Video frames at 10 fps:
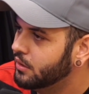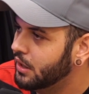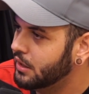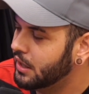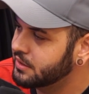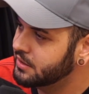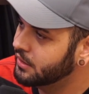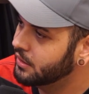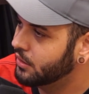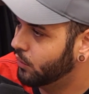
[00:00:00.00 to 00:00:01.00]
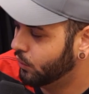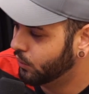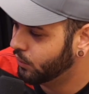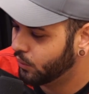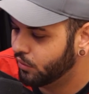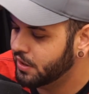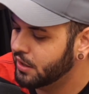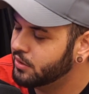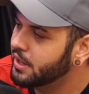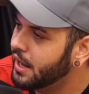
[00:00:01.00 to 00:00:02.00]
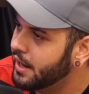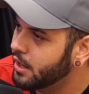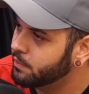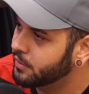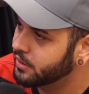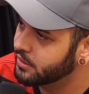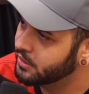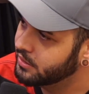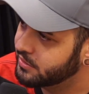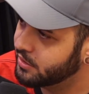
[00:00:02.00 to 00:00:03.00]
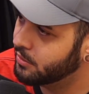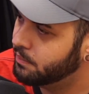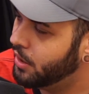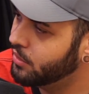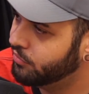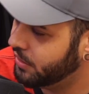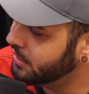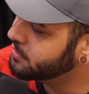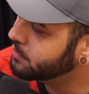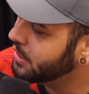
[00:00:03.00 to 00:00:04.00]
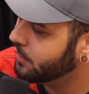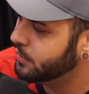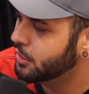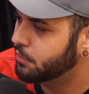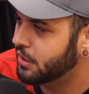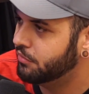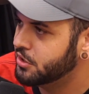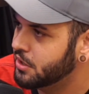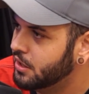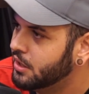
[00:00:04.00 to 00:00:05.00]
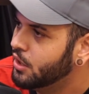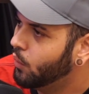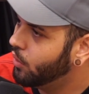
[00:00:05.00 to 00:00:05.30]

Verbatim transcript: E, e assim, o governador na época são Paulo, eu falei isso pro Dacunha depois mas é assim, sabe...